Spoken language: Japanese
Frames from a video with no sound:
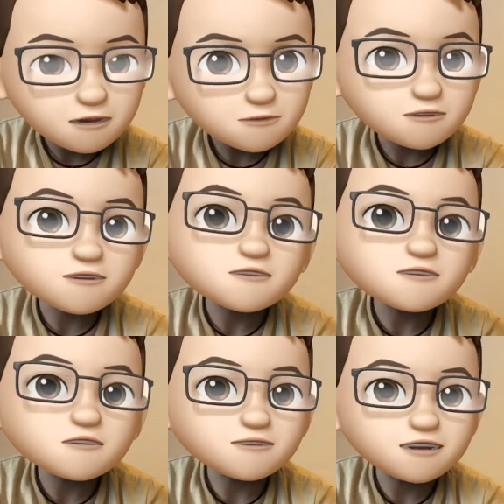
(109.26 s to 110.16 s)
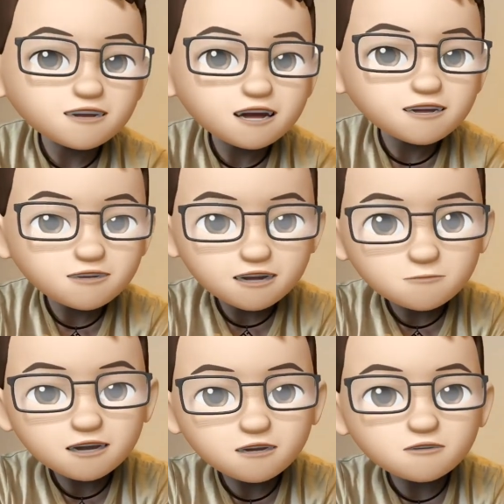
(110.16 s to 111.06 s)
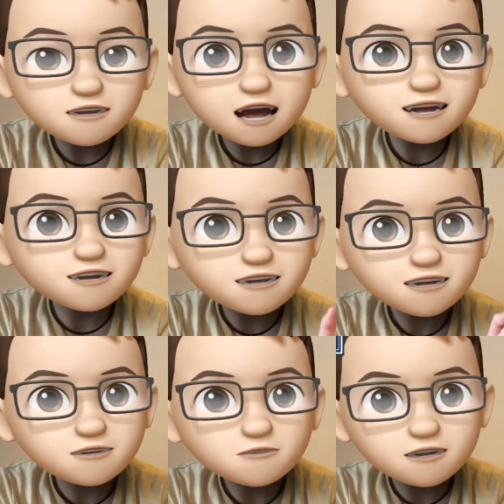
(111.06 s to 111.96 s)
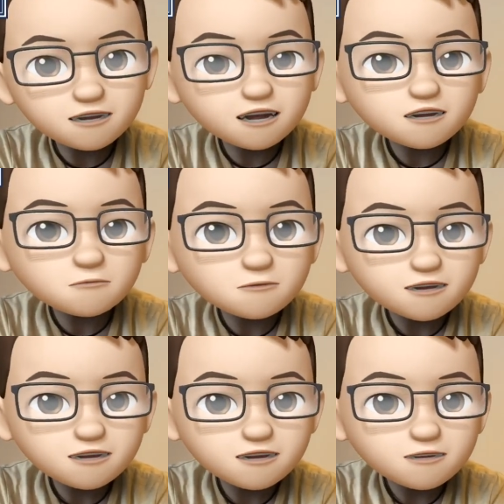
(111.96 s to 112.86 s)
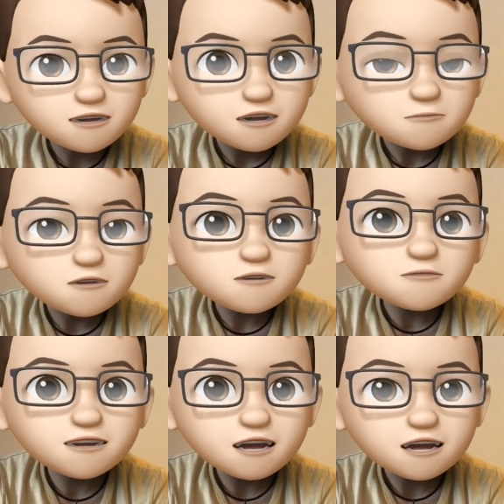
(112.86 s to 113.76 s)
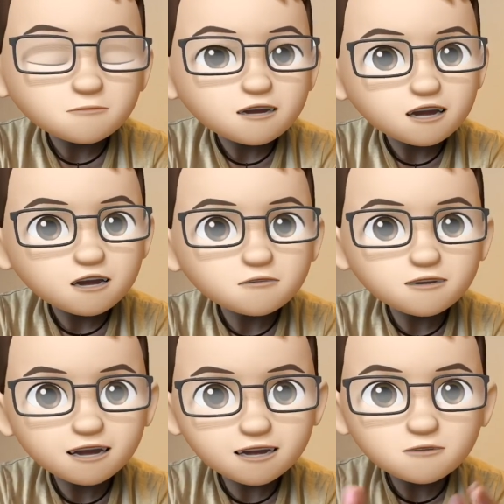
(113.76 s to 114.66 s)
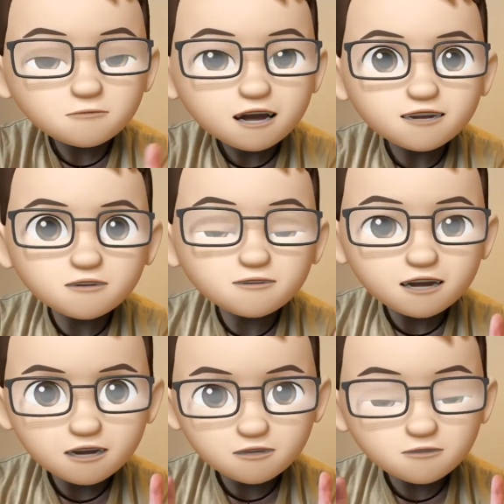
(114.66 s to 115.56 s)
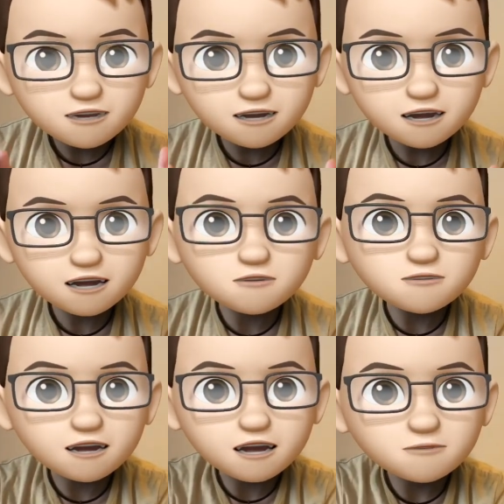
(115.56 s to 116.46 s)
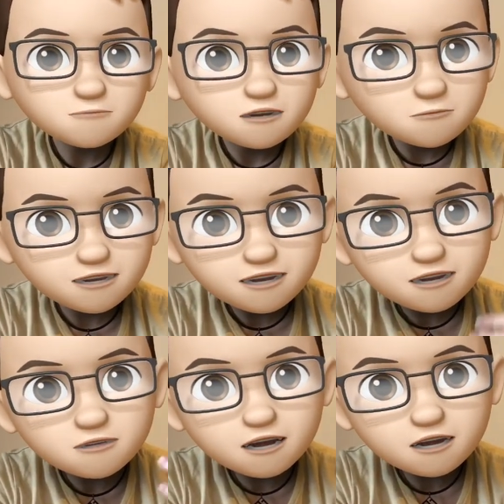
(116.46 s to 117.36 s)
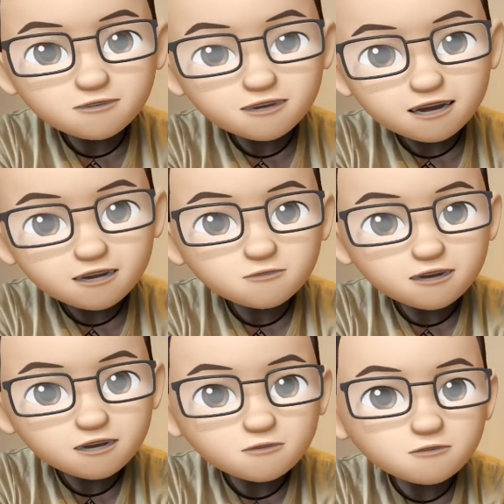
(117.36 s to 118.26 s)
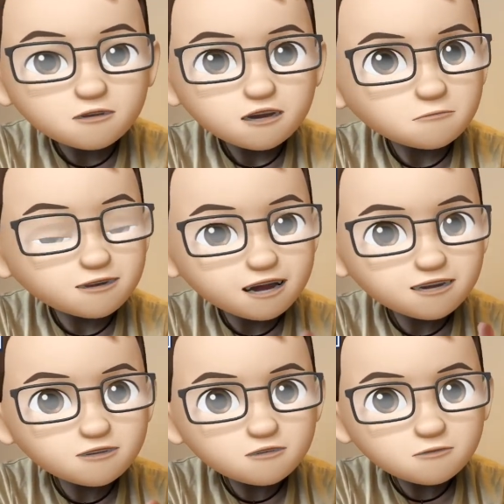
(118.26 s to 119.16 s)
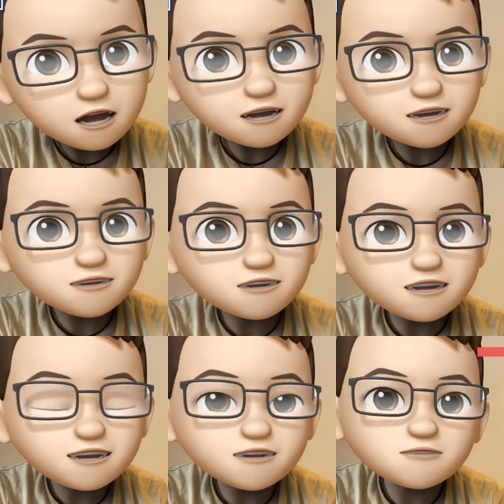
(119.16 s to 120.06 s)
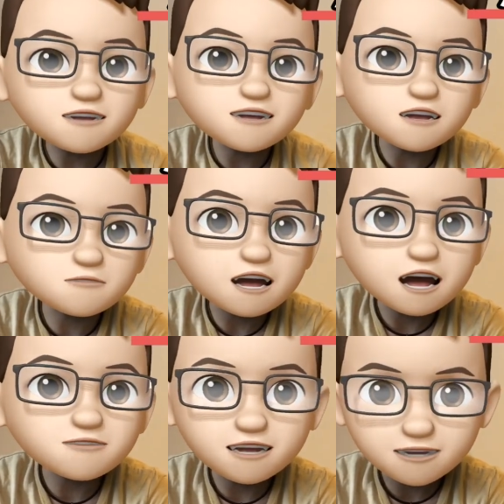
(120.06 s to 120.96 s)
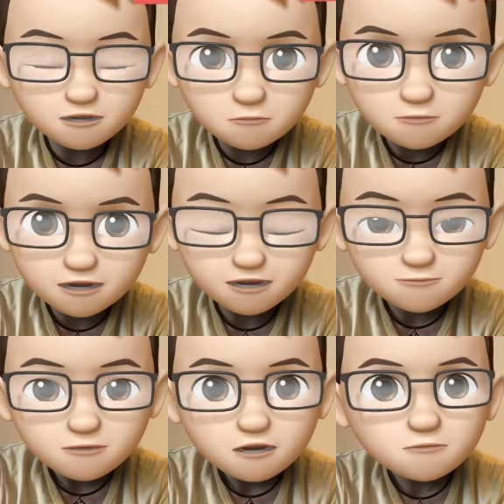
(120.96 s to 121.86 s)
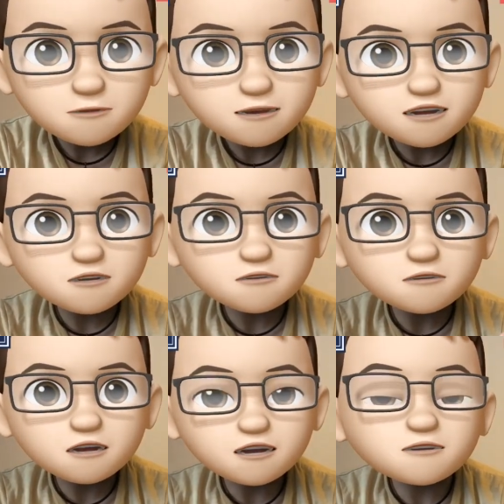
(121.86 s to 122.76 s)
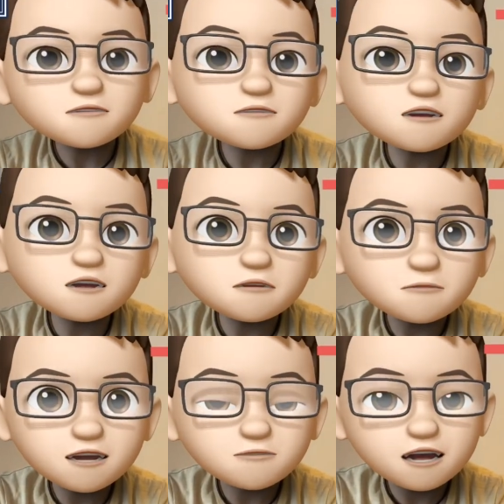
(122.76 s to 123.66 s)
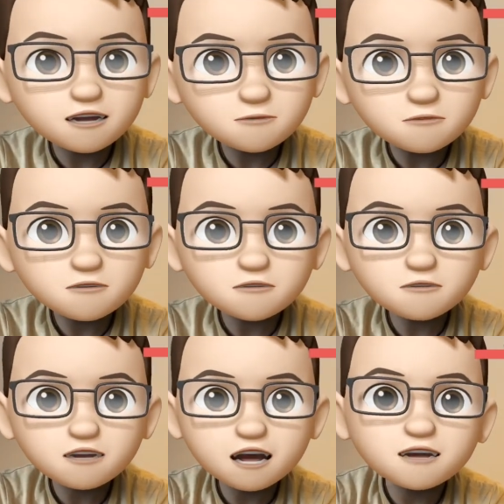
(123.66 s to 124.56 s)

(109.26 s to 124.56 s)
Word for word: これ置いといて、じゃあデメリットの第2位をいきたいと思います。これはねやっぱり顔だけのバーチャルで人じゃないので、実際の顔じゃないのでこう多少ファンがつきにくいっていうのはあるかなと思います。別の方の YouTube を見てる中でもそういう意見